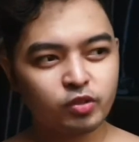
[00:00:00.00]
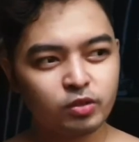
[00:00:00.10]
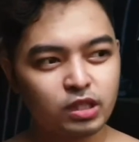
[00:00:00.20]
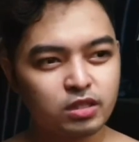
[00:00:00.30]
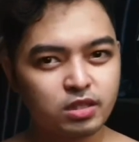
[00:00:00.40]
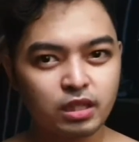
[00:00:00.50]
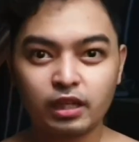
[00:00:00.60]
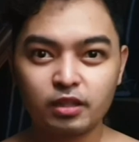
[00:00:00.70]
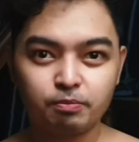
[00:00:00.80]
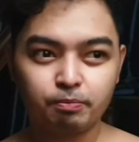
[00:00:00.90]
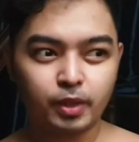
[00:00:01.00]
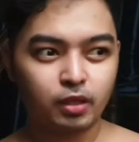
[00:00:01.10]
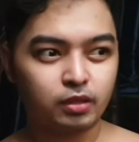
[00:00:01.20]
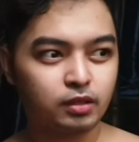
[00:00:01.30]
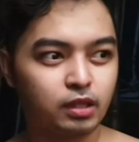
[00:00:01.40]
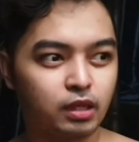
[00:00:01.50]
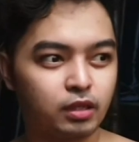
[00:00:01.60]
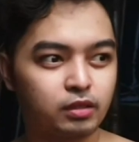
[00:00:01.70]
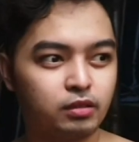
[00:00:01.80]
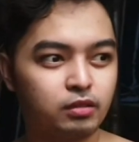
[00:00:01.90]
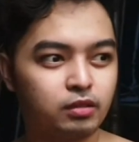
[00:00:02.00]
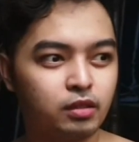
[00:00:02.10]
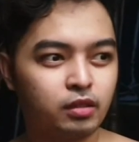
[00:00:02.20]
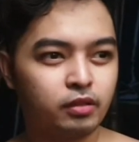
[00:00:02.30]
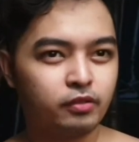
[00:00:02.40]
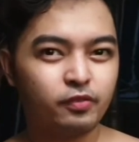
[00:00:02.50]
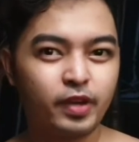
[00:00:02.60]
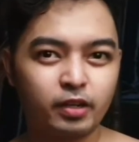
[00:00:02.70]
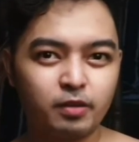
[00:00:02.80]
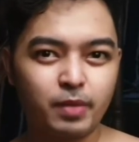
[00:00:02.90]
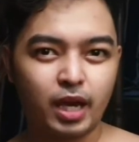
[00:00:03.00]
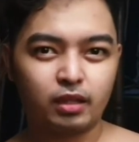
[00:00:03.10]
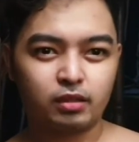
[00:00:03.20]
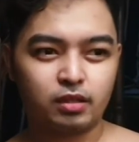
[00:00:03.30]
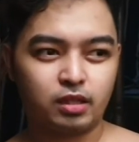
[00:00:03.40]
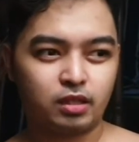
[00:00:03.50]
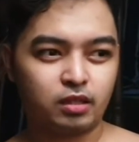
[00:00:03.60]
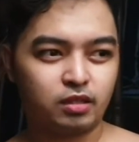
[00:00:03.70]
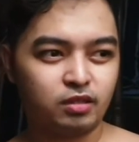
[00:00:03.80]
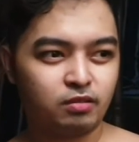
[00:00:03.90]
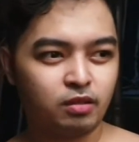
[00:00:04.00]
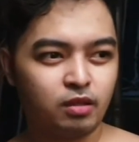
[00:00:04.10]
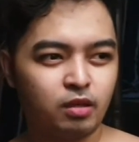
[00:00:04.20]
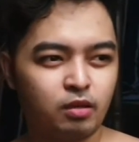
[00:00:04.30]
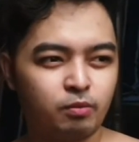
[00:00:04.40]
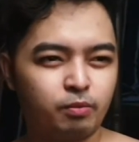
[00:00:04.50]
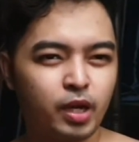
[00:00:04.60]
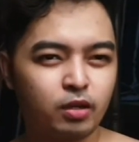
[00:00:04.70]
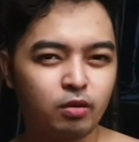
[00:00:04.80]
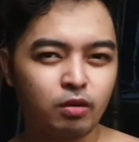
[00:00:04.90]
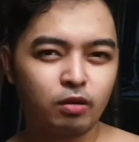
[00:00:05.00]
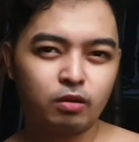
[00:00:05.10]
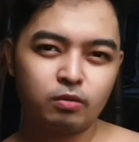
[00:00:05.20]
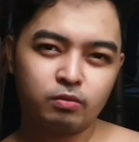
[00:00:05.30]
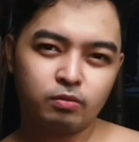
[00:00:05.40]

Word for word: ko din si Click Bondag. Very manly. Pero,